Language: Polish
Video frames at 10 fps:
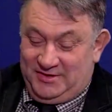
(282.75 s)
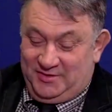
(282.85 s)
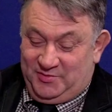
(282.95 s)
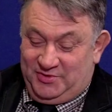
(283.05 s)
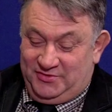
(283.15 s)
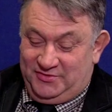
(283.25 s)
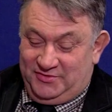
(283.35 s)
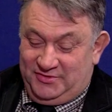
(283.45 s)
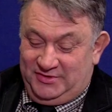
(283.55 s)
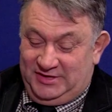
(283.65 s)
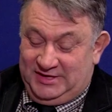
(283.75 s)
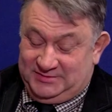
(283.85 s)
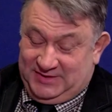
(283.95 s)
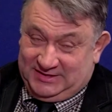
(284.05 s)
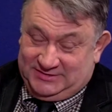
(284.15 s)
był e, i
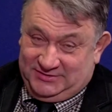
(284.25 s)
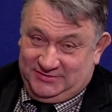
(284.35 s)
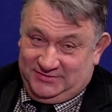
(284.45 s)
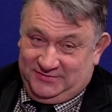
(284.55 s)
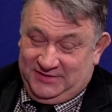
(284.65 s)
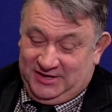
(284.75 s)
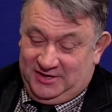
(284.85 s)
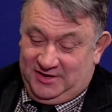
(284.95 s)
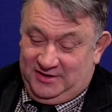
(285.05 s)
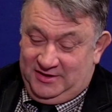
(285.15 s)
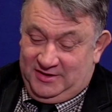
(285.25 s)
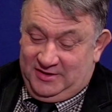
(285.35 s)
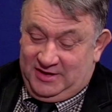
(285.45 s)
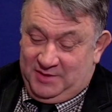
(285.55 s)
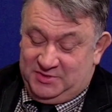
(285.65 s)
jest bardzo e, wiernie
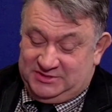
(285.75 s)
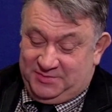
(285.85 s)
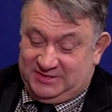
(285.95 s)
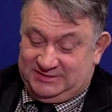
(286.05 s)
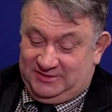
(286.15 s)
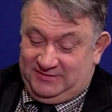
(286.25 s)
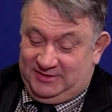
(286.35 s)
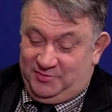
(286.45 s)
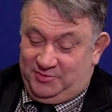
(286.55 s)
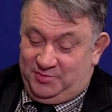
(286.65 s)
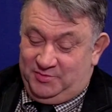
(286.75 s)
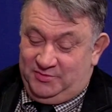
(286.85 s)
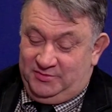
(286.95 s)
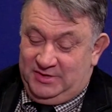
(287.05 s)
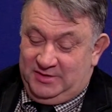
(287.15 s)
A... jakby zaprezentowany, bo
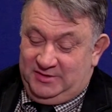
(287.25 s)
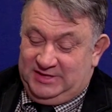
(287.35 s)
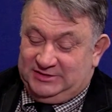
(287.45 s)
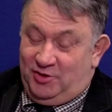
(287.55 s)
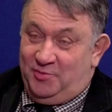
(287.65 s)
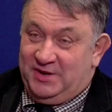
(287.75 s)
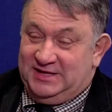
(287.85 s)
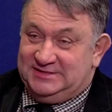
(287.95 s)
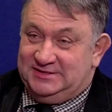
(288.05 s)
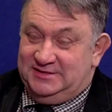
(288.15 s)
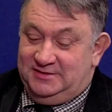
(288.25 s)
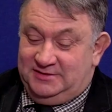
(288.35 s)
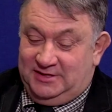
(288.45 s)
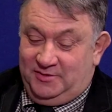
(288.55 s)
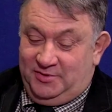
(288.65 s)
mm, Właśnie. jest obraz
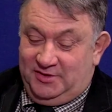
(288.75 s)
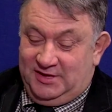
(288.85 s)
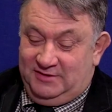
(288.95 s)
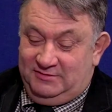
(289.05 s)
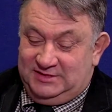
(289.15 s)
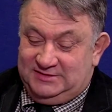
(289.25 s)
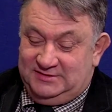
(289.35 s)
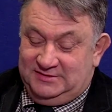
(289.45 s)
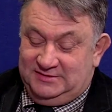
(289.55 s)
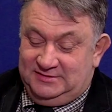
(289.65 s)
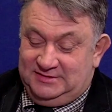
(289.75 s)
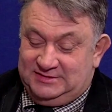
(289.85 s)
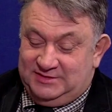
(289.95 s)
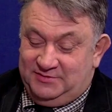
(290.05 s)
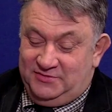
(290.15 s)
tego Bolka u nas na, na,
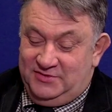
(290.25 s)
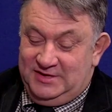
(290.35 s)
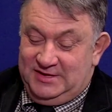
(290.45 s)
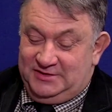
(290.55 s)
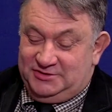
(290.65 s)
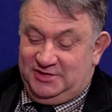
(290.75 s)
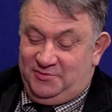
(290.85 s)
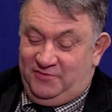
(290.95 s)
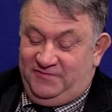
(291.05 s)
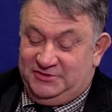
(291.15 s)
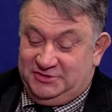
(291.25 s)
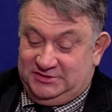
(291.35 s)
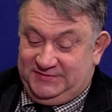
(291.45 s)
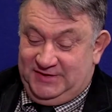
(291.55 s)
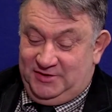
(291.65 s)
zamku, że on nie był wyższy
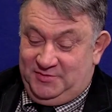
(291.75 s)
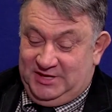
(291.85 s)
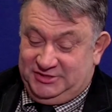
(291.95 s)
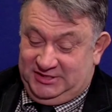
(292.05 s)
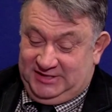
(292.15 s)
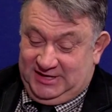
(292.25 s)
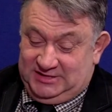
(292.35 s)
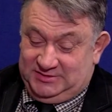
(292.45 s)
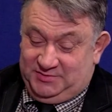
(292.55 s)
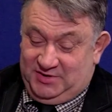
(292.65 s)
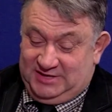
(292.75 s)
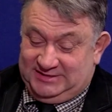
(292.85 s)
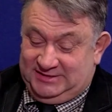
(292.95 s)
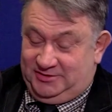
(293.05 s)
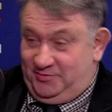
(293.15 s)
od swojego miecza i tak jest
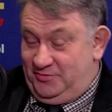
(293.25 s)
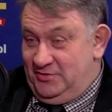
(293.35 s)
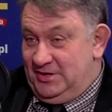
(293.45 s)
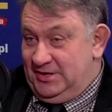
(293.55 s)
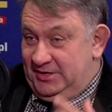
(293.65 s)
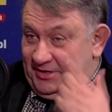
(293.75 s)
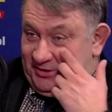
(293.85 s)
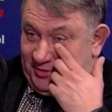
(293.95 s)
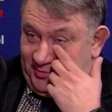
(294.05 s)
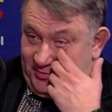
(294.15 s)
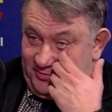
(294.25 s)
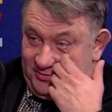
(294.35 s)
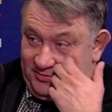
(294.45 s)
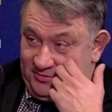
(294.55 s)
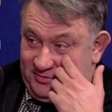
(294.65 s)
pokazany. To był... To był, był
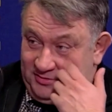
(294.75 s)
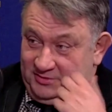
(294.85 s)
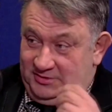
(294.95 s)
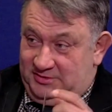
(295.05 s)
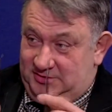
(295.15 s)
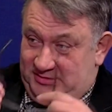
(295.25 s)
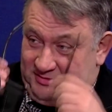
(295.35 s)
jeszcze niższy od łokietka?